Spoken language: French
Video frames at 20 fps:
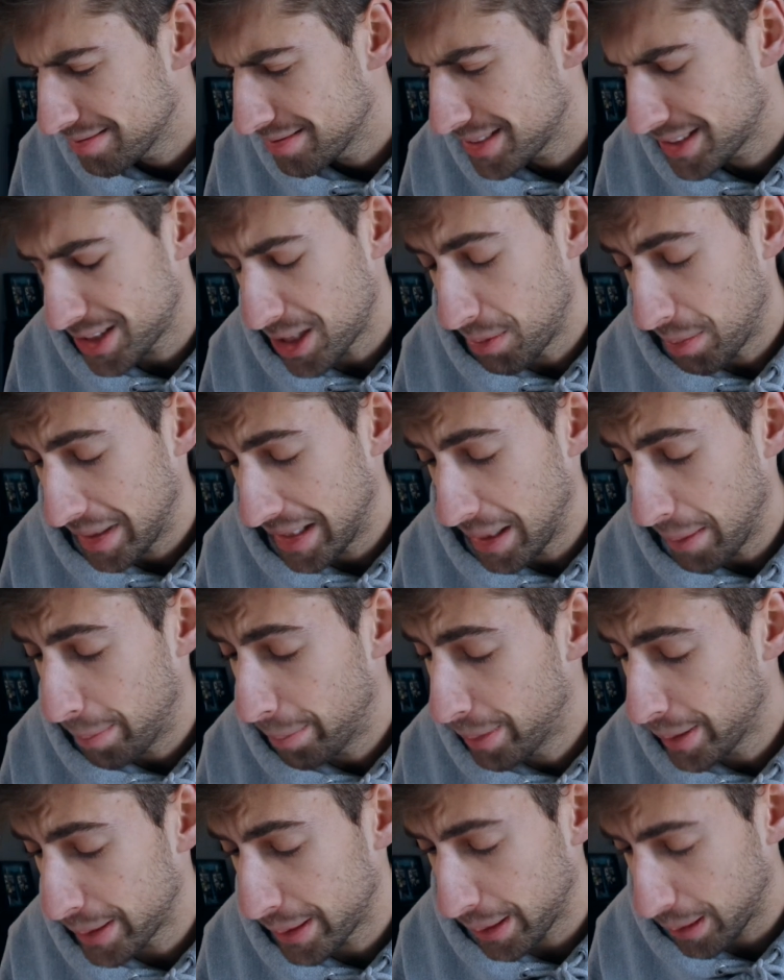je comprenais
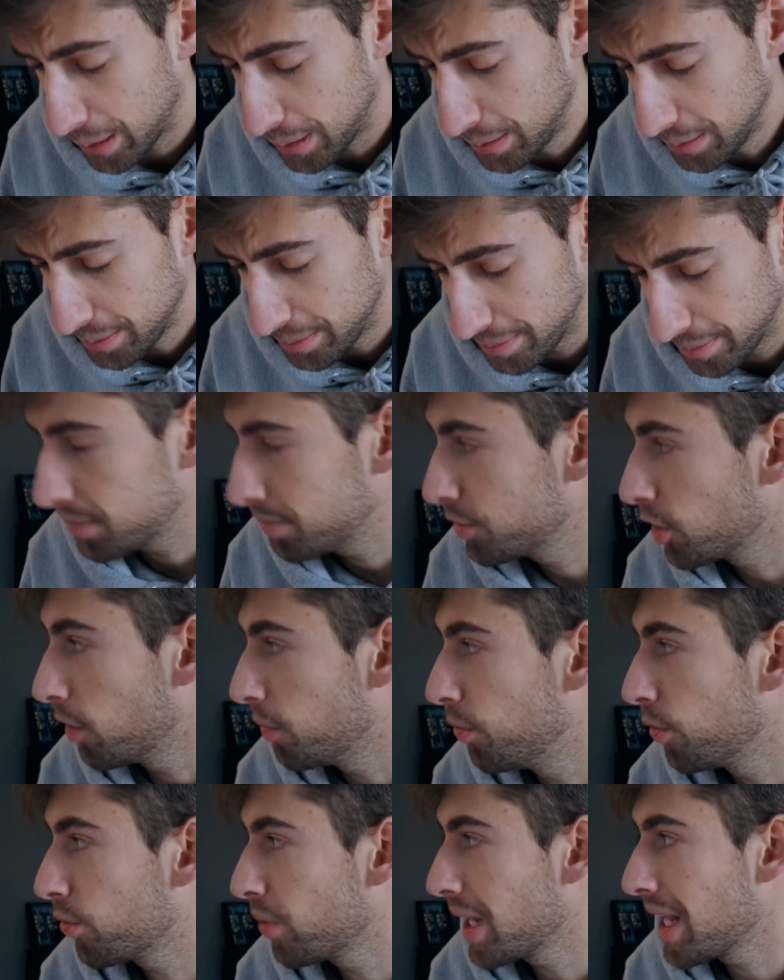pas trop genre
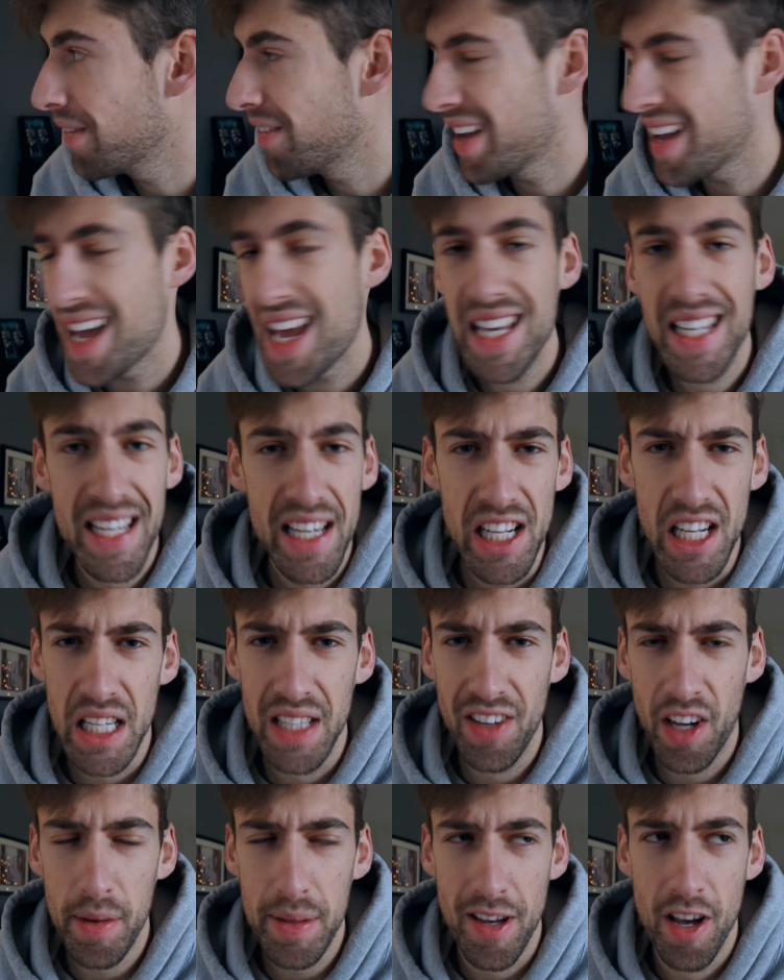pourquoi il avait essayé de
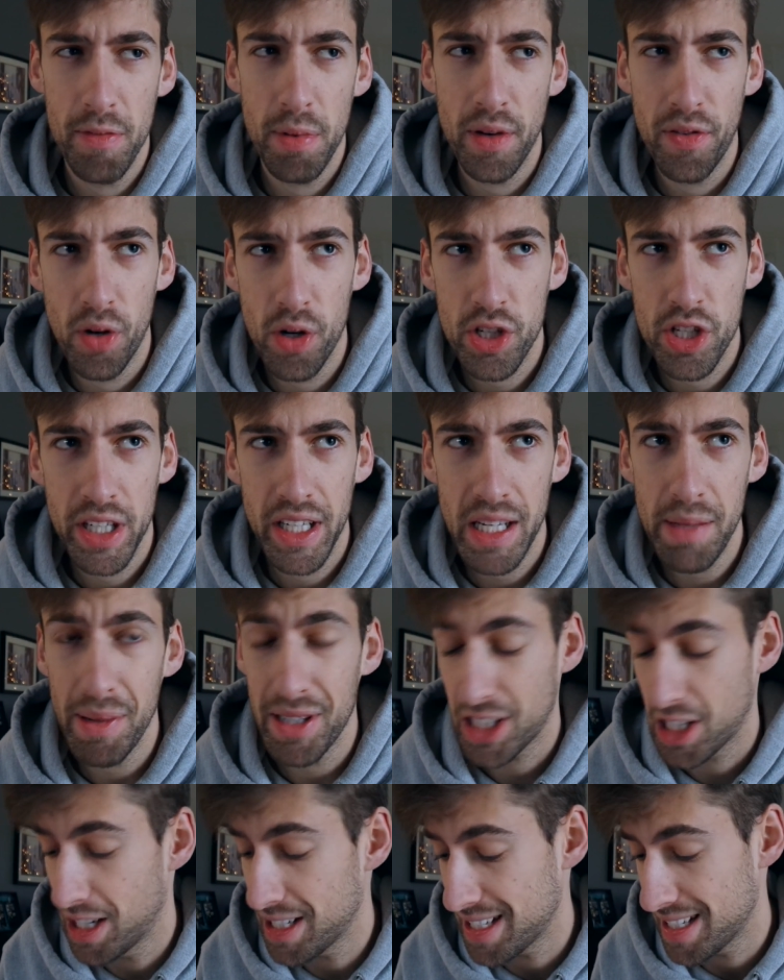livrer mais ça avait pas fonctionné
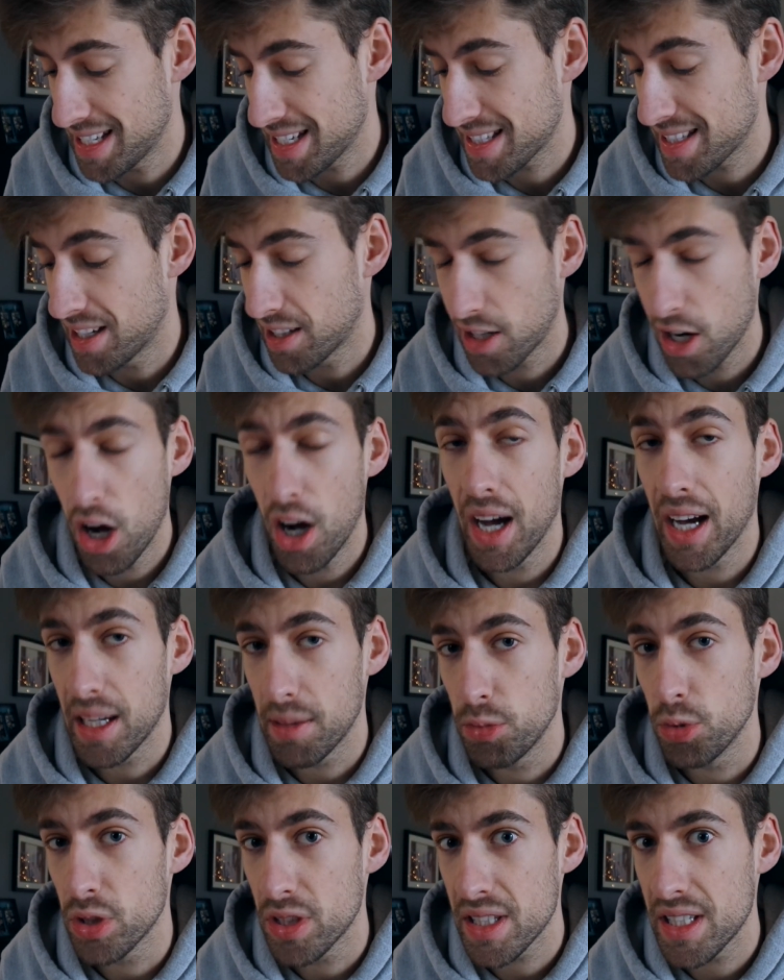parce que là ça disait que c'était encore à
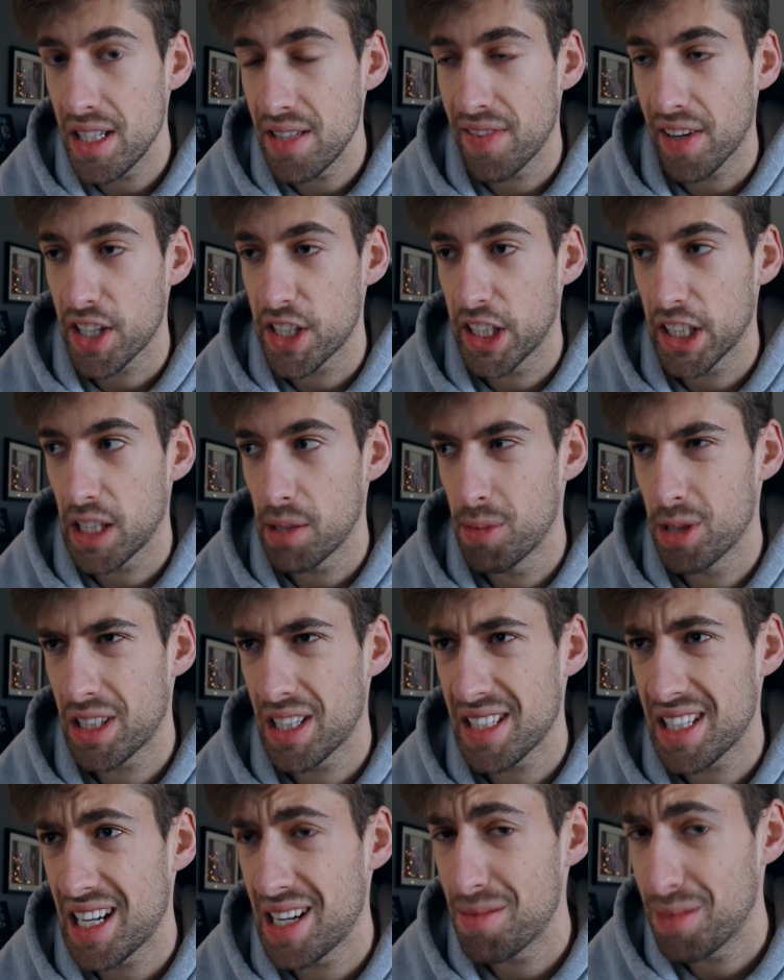Rimouski fait que j'étais comme est-ce
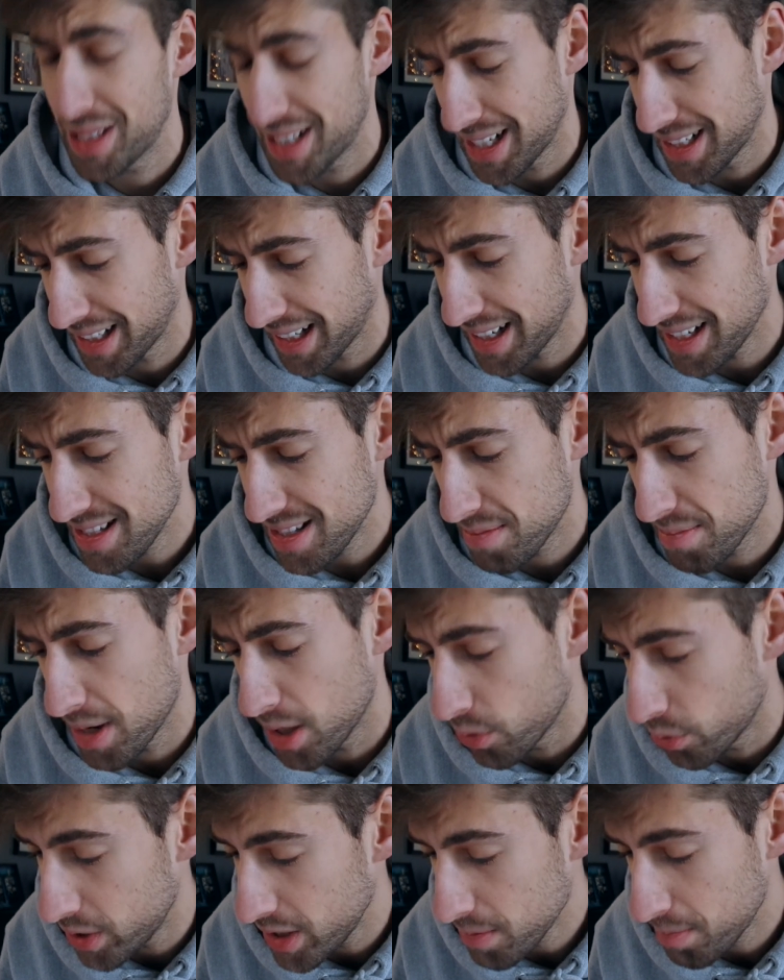que c'est la bonne adresse
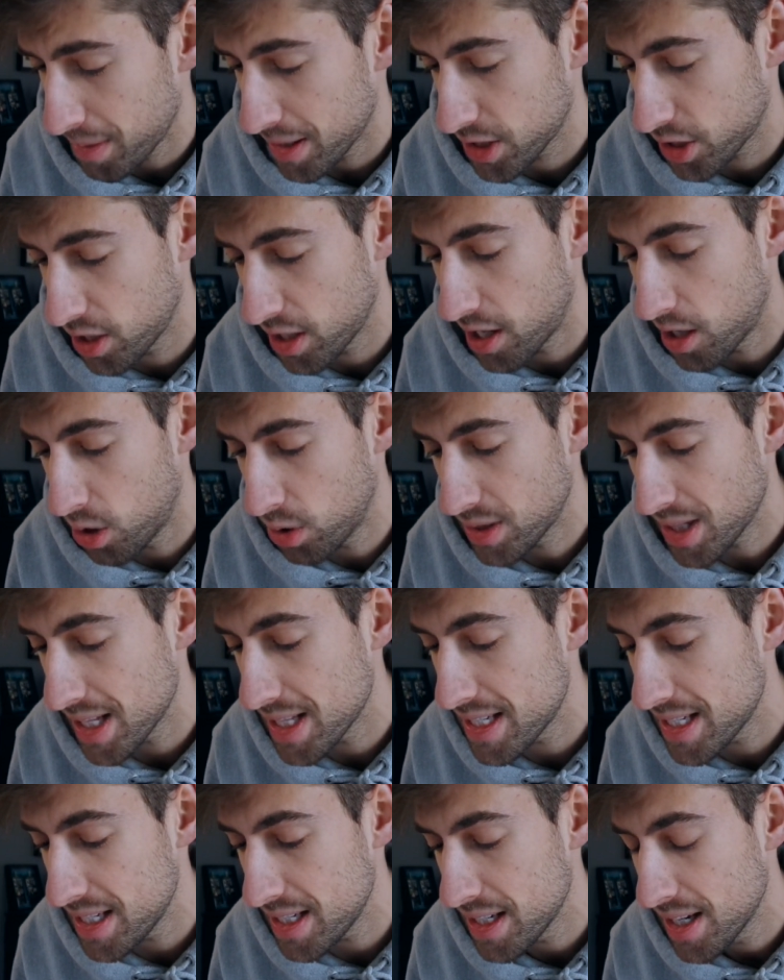mais oui parce qu'en haut ça
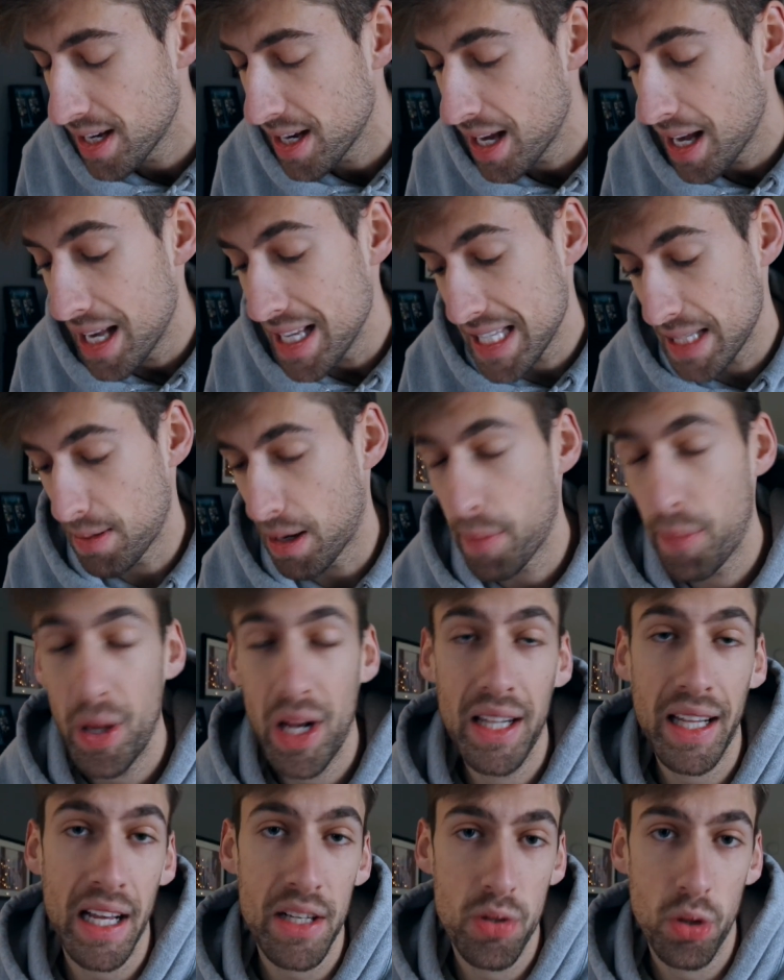dit ça marque pas
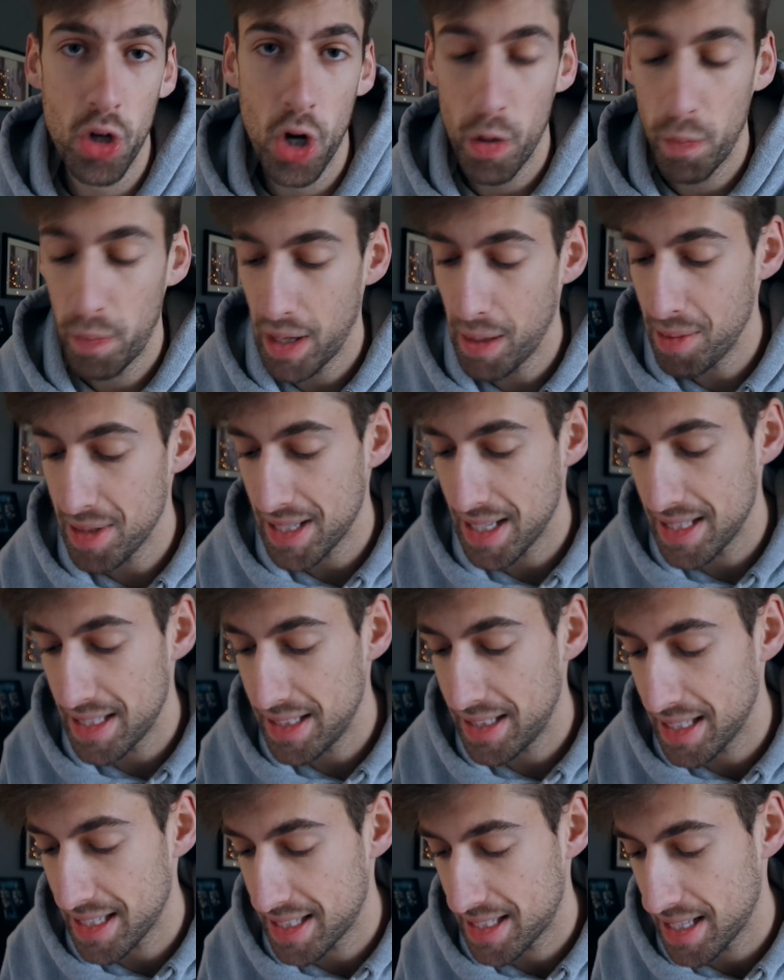l'adresse au complet mais ça dit
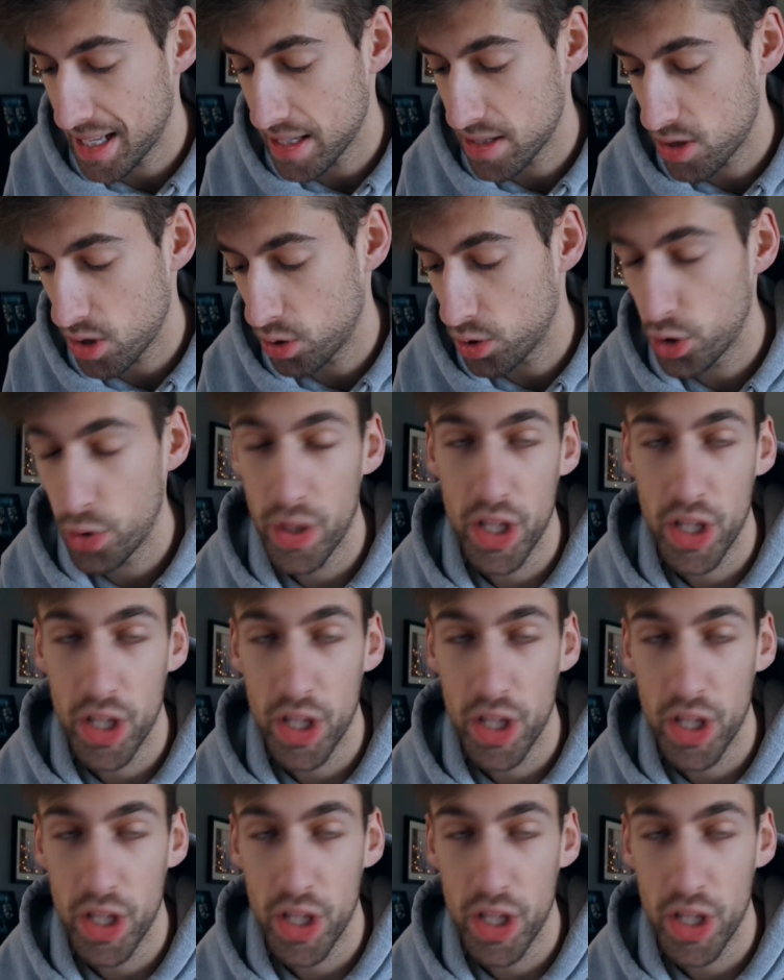destination New